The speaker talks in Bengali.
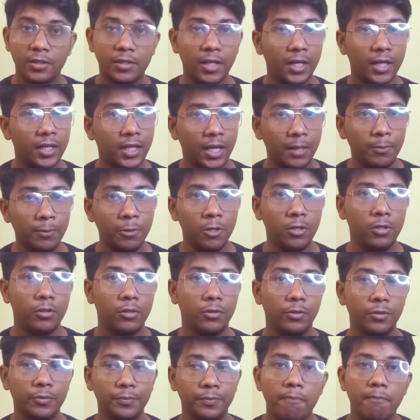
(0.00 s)
যার নাম হলো
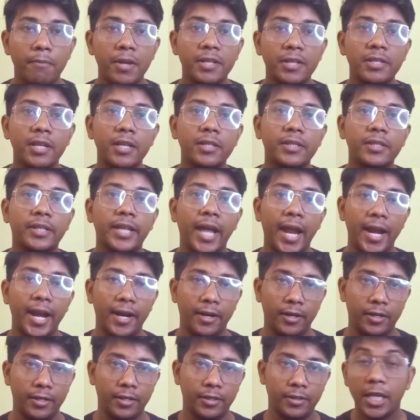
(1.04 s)
মেসাস
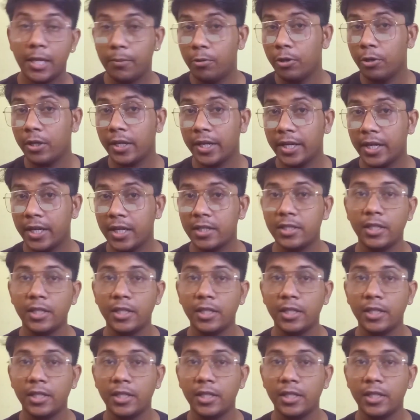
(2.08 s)
গ্যান্ড এবং এনার